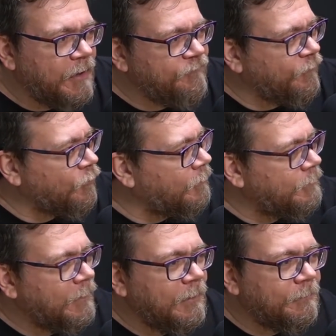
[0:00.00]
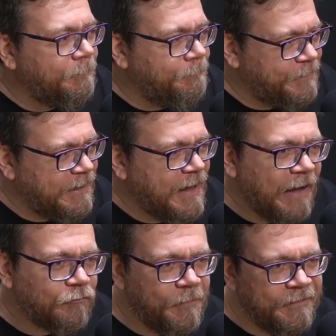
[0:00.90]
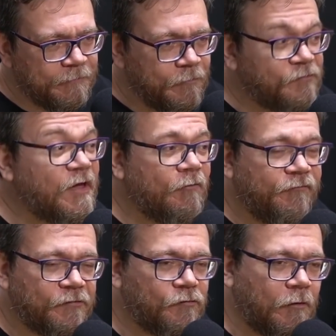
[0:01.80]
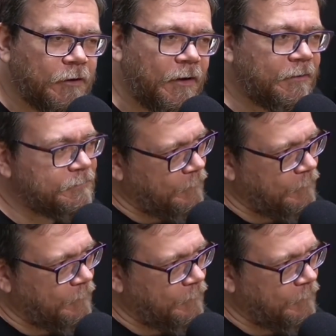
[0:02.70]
Aí ele falou: Obrigado, do mãe natureza. O que, que, eu faço agora? É.